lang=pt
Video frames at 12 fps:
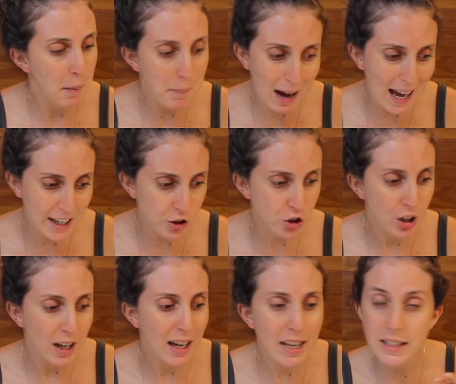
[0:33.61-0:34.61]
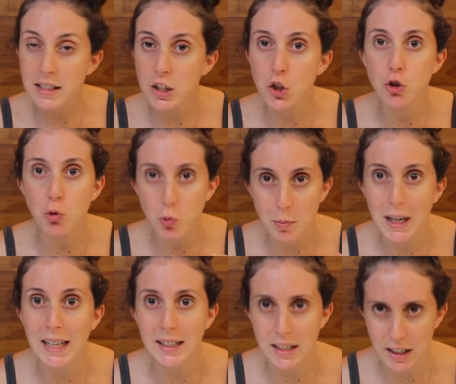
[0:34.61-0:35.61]
Mas existe
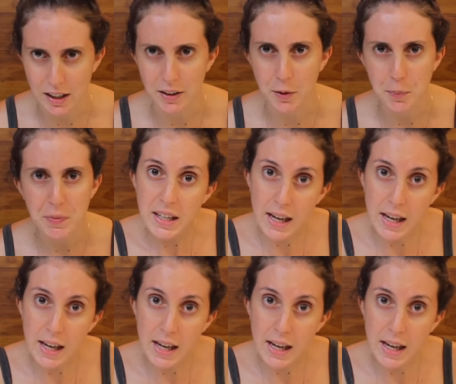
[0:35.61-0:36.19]
uma Adriana.